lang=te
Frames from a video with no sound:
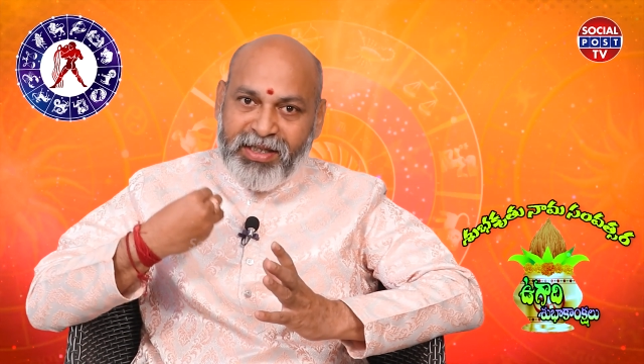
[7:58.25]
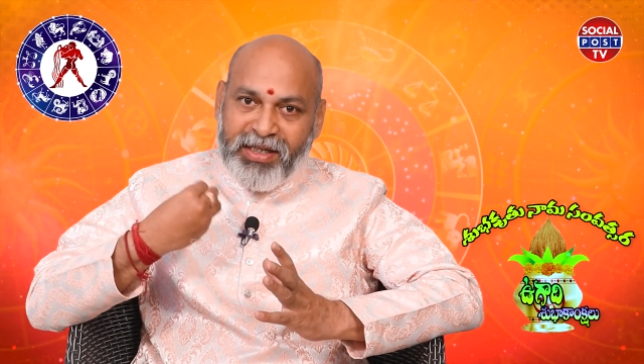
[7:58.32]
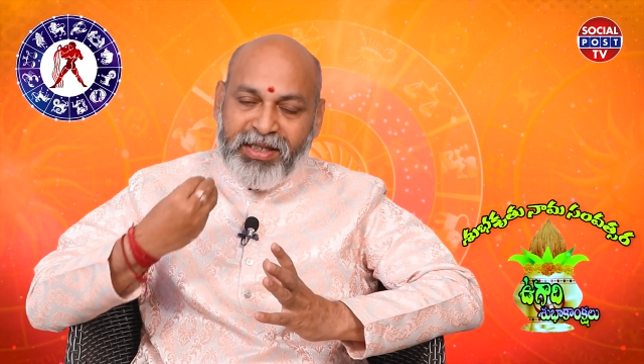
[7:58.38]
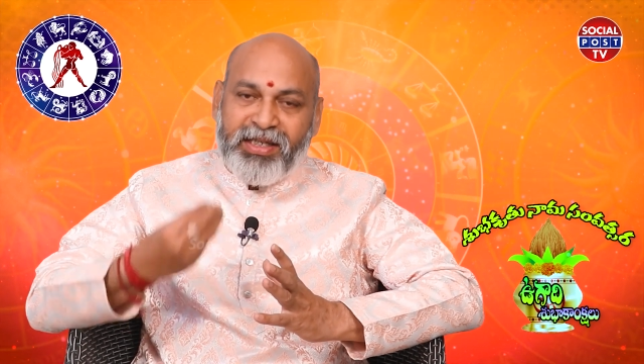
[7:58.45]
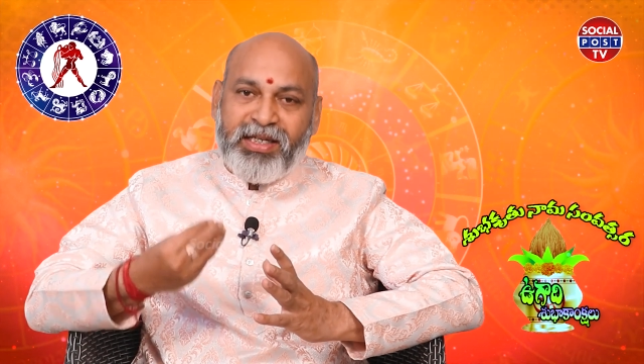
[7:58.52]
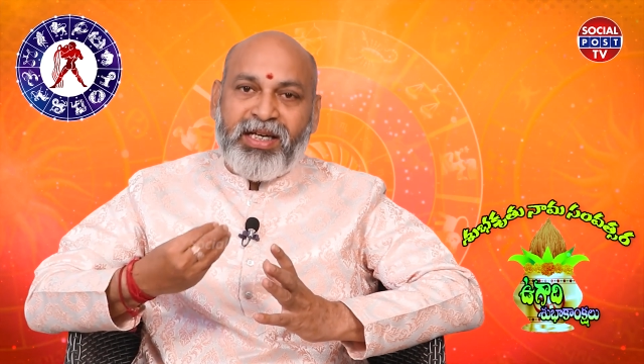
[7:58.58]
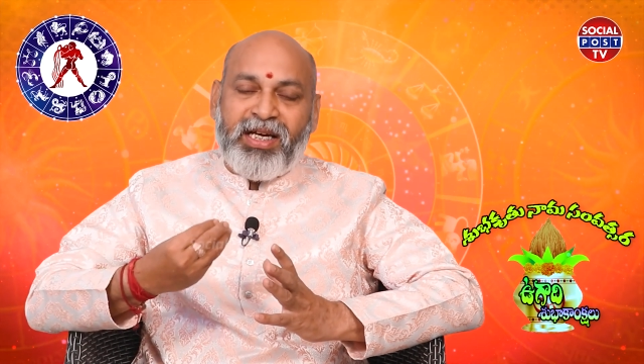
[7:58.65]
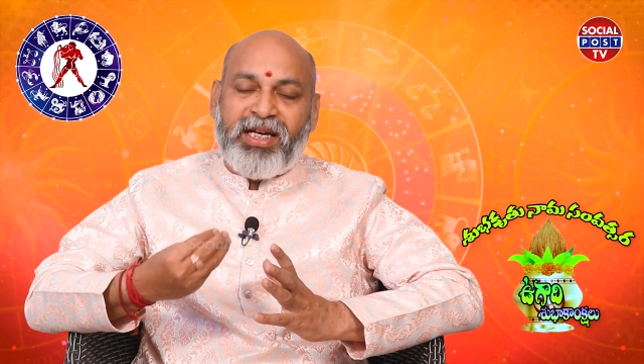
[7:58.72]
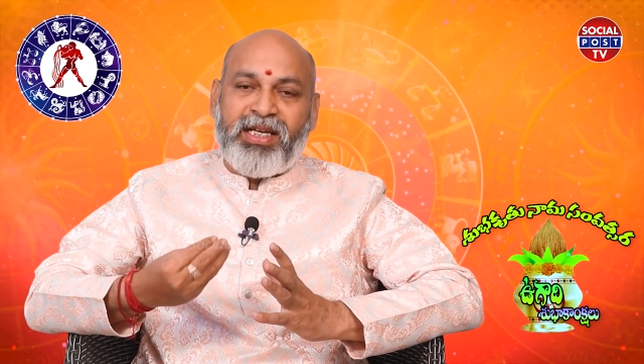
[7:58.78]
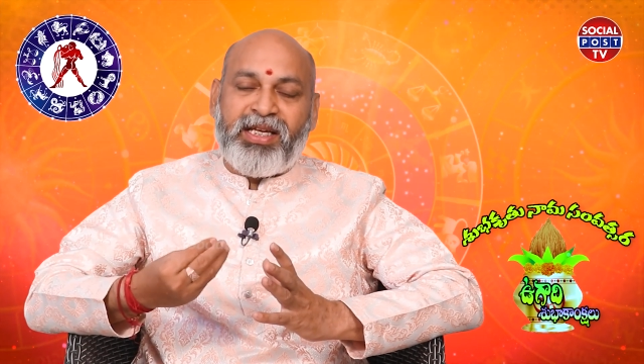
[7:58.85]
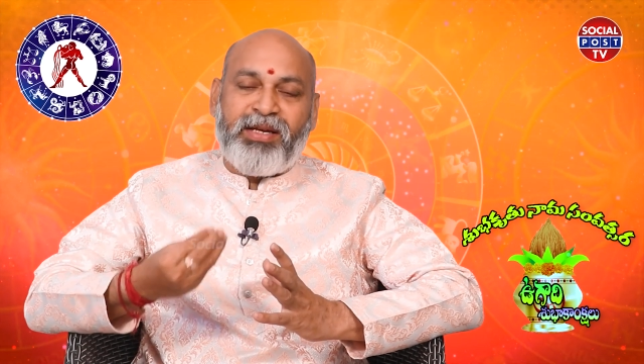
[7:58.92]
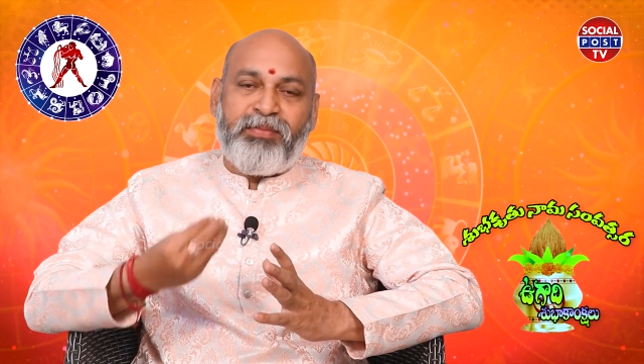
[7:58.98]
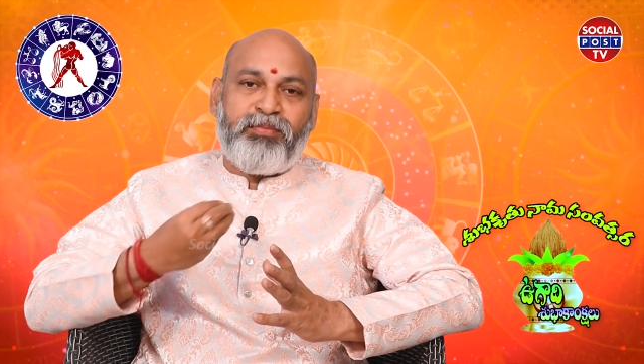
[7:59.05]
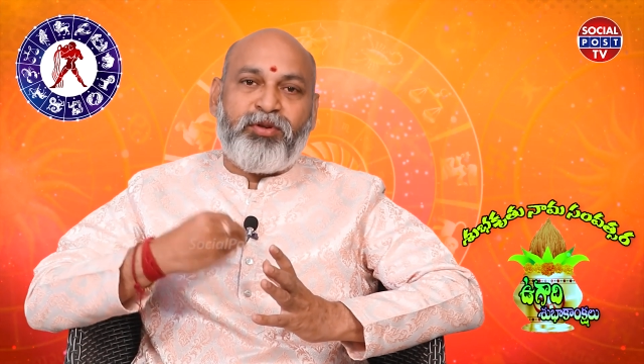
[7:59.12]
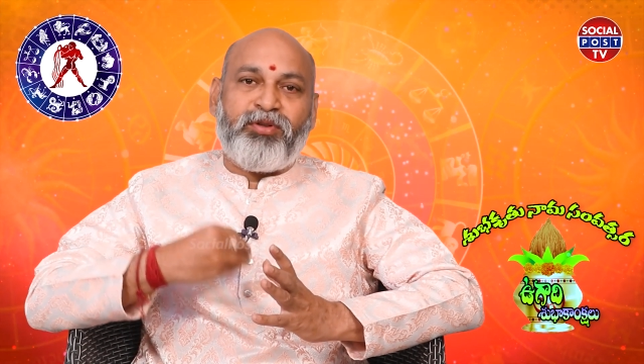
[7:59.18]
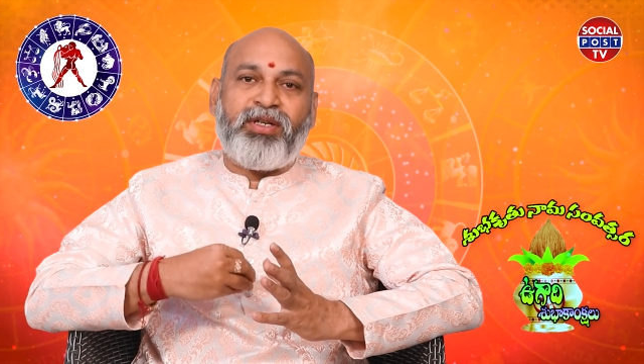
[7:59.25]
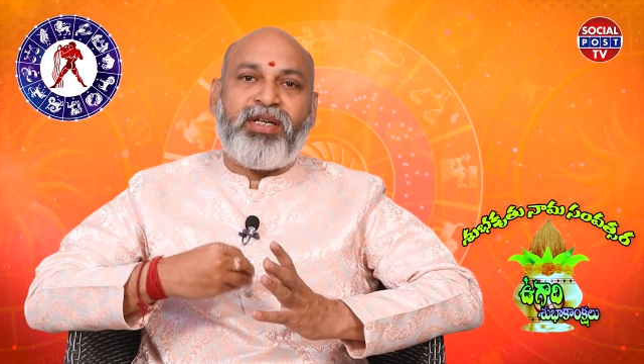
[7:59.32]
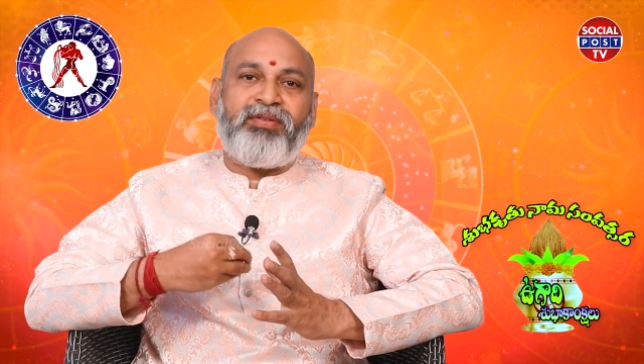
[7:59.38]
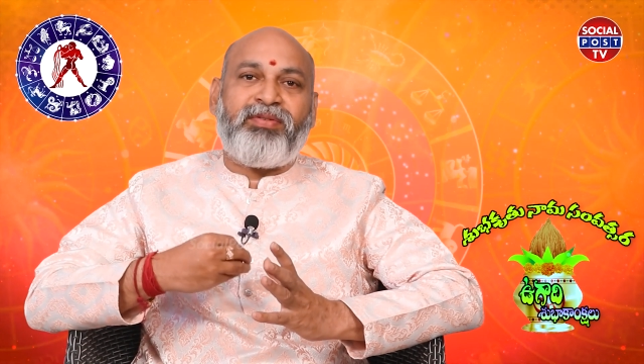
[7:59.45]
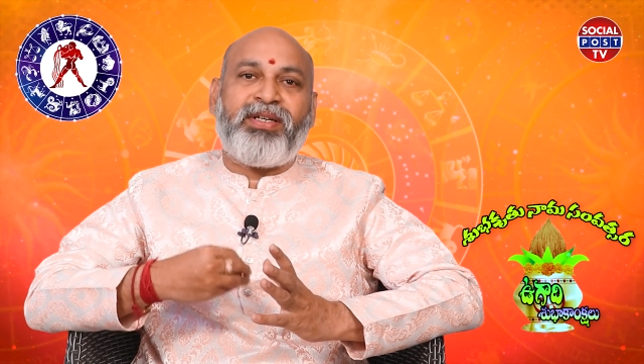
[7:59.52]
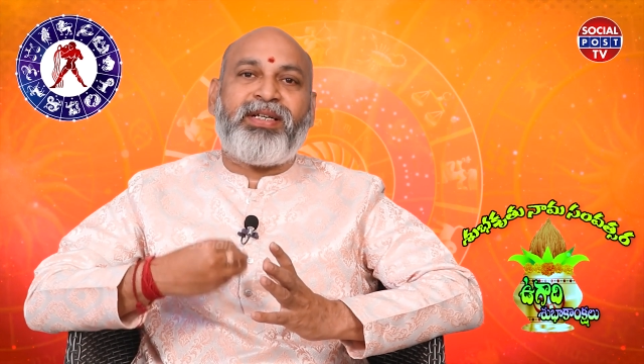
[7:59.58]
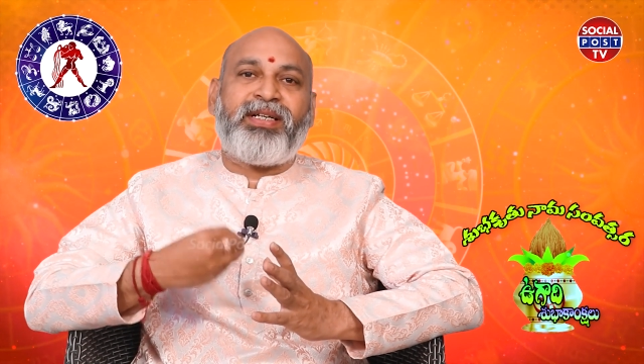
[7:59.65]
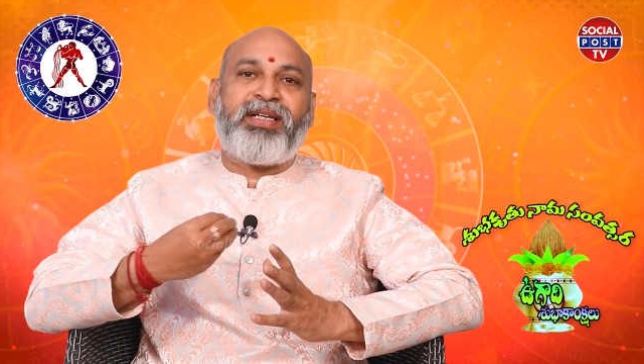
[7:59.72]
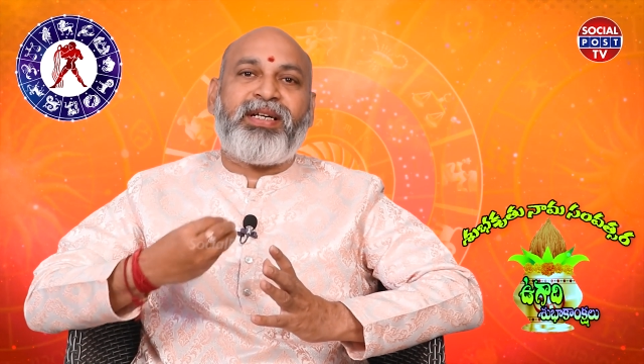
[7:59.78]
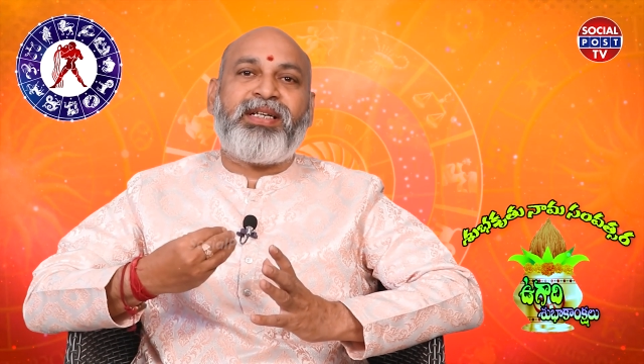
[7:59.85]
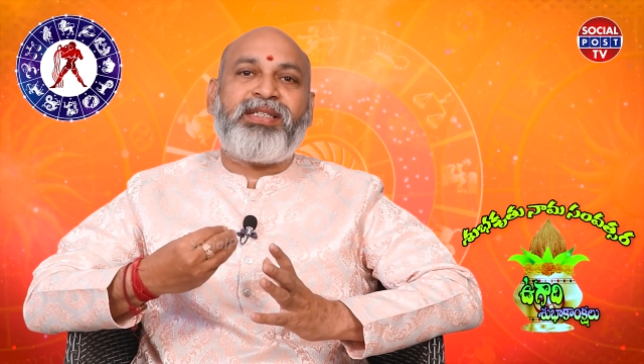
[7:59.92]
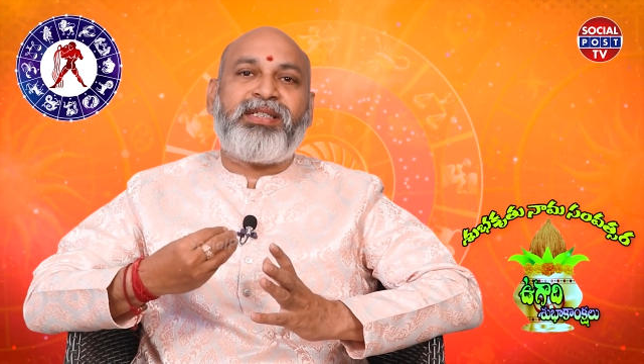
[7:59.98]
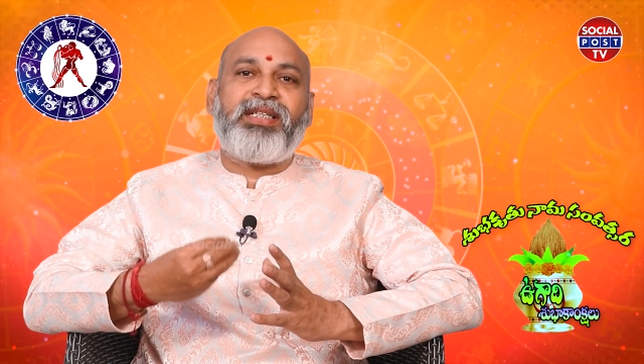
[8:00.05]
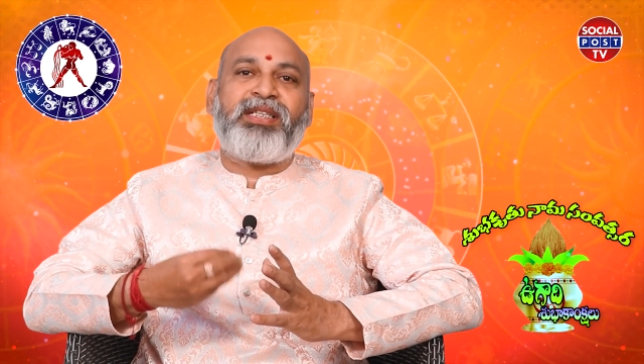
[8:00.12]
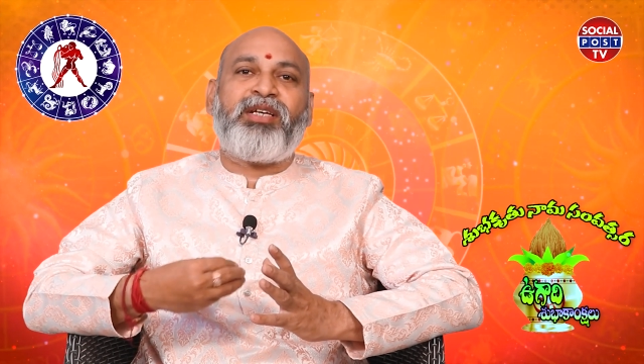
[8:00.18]
సరిగ్గా ఇప్పుడున్నటువంటి
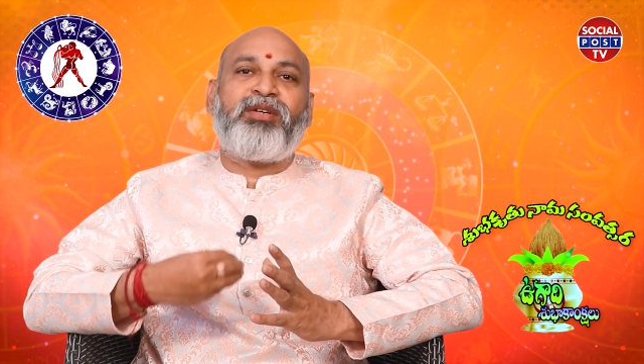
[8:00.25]
గ్రహస్థితి